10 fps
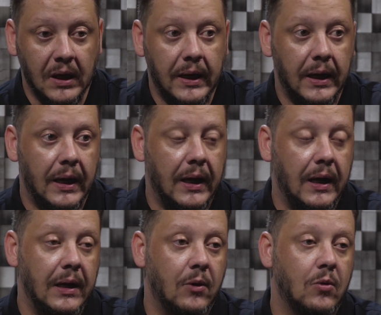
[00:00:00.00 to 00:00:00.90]

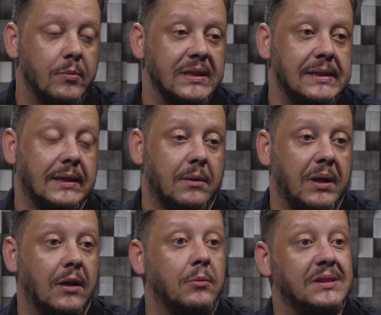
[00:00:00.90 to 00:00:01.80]
é, eu comecei a
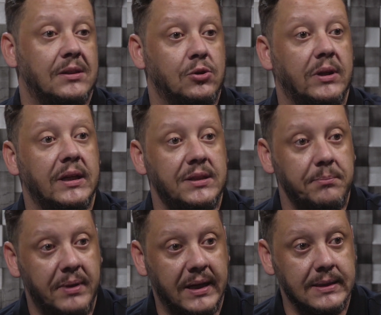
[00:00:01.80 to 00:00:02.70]
trabalhar numa assessoria de
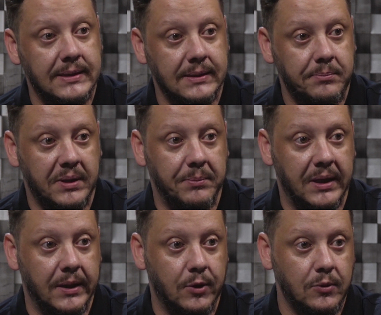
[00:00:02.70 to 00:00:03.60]
imprensa
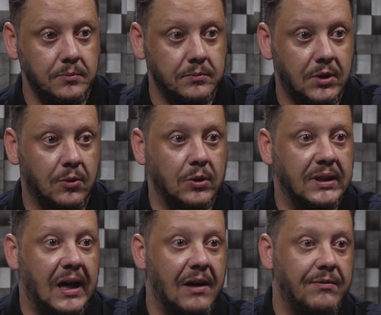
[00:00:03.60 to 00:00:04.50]
primeiro, que
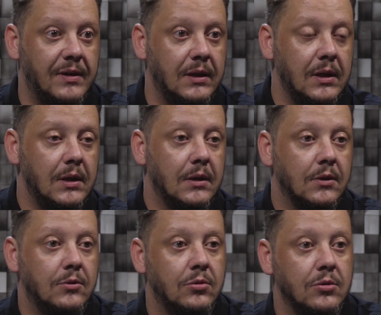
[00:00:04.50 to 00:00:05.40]
cuidava
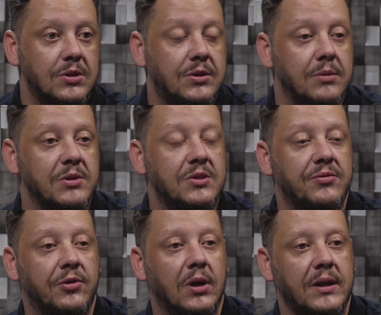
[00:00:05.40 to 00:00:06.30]
dos times de
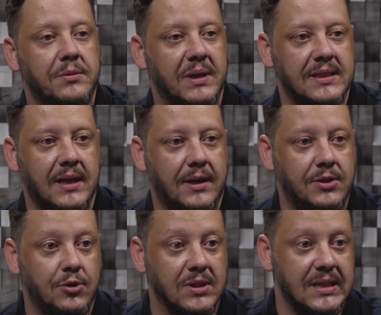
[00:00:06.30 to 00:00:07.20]
vôlei e de
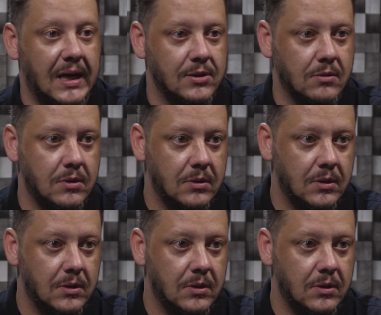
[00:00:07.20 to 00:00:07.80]
basquete de Osasco.